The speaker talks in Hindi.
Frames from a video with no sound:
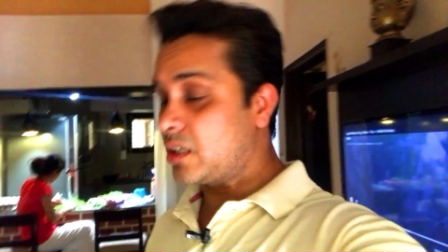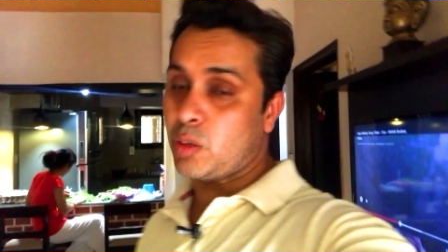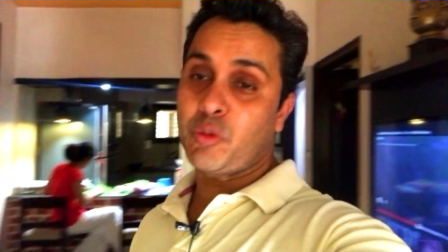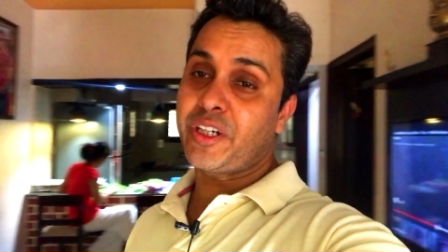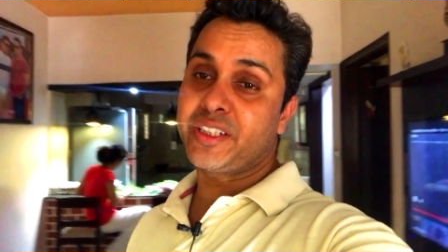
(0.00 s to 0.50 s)

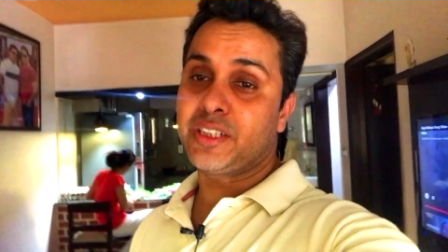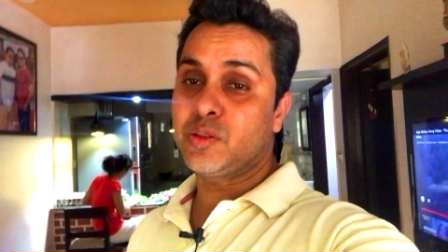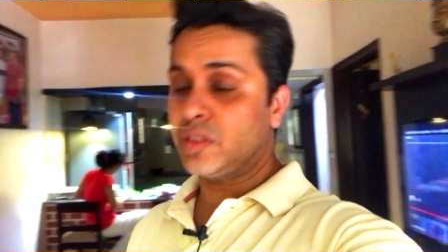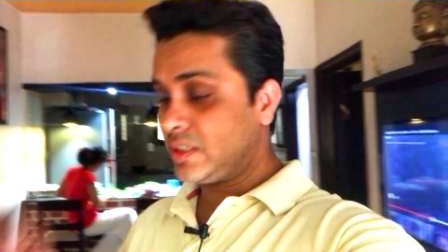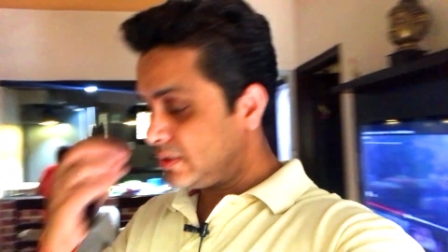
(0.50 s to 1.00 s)
कार्बोरेटर चेंज
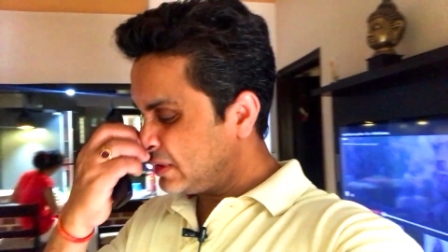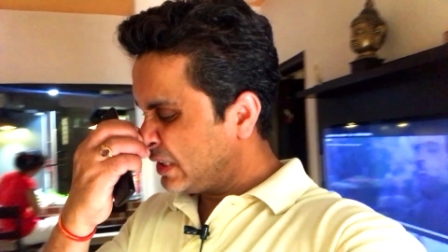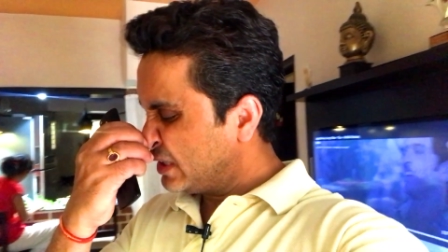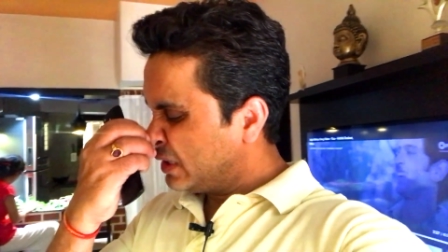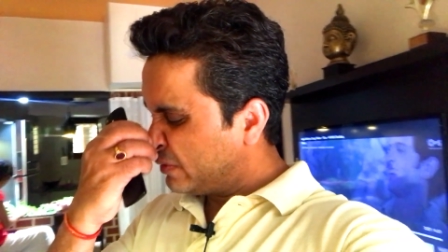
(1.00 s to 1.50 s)
होगा
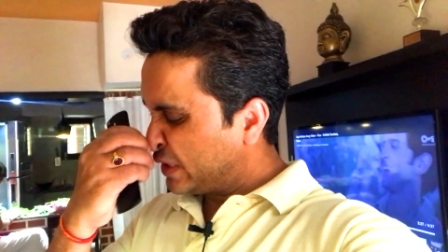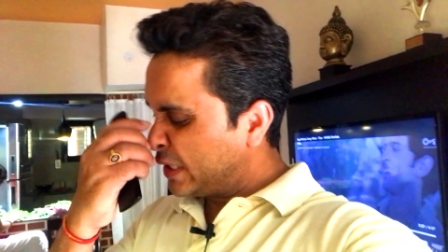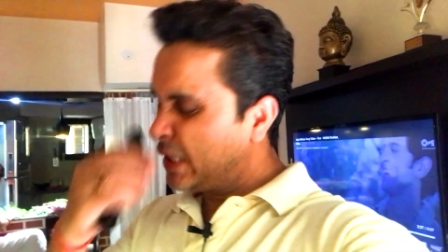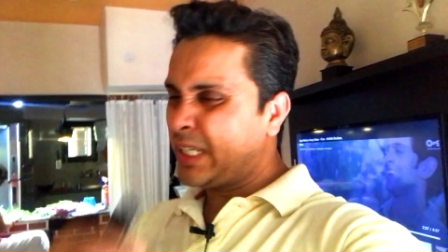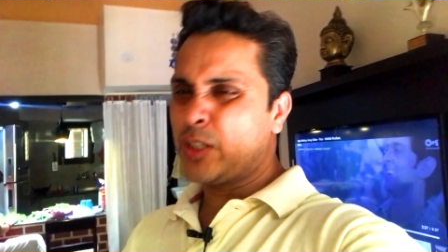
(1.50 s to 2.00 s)
मैंने
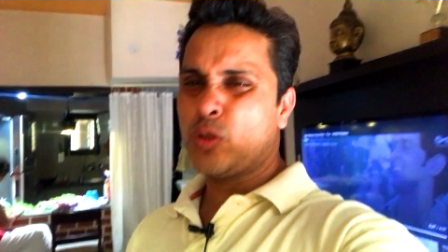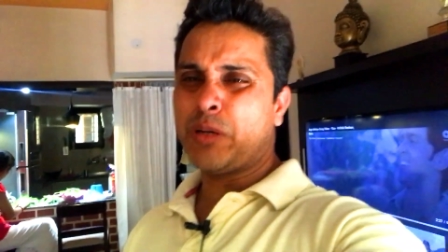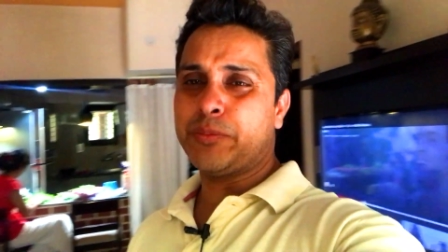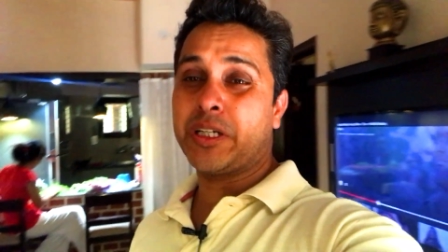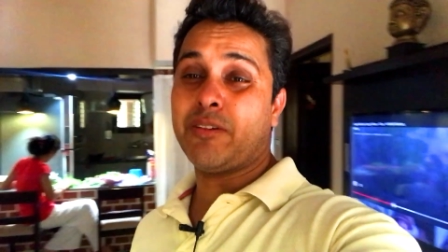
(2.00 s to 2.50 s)
ठीक है रहना तो
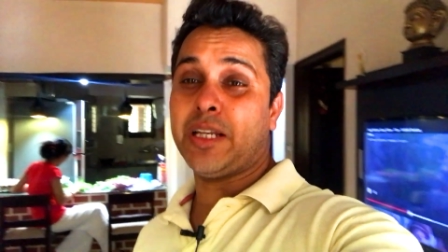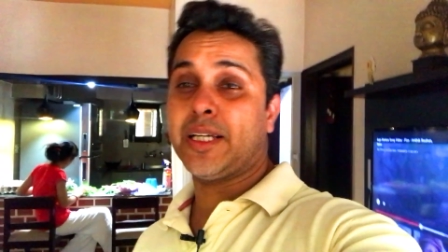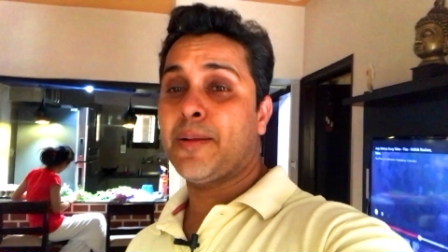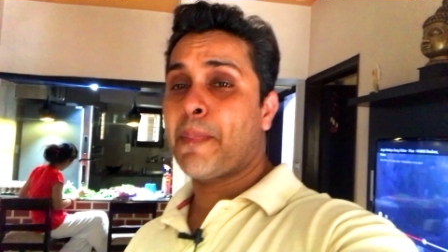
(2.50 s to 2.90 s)
बाद में करवा लेंगे